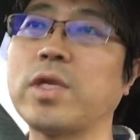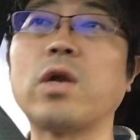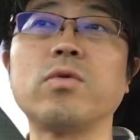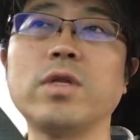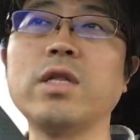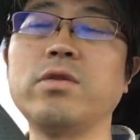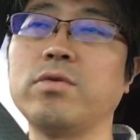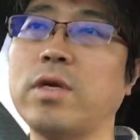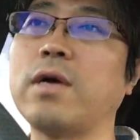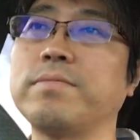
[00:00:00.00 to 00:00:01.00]
だろうなっ
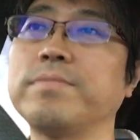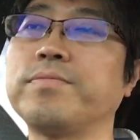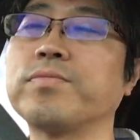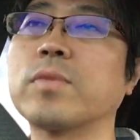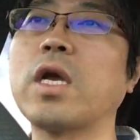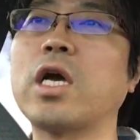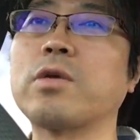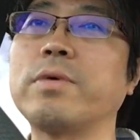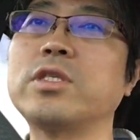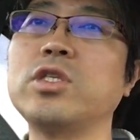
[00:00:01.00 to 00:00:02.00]
ていうな、あ
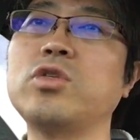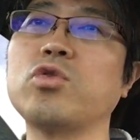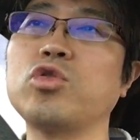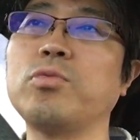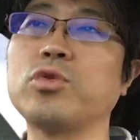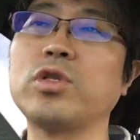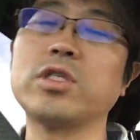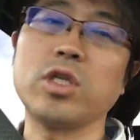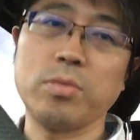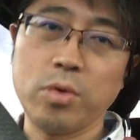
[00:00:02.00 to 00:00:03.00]
くまで推測のもと
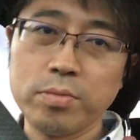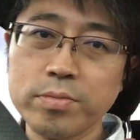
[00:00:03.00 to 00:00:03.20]
ですけど、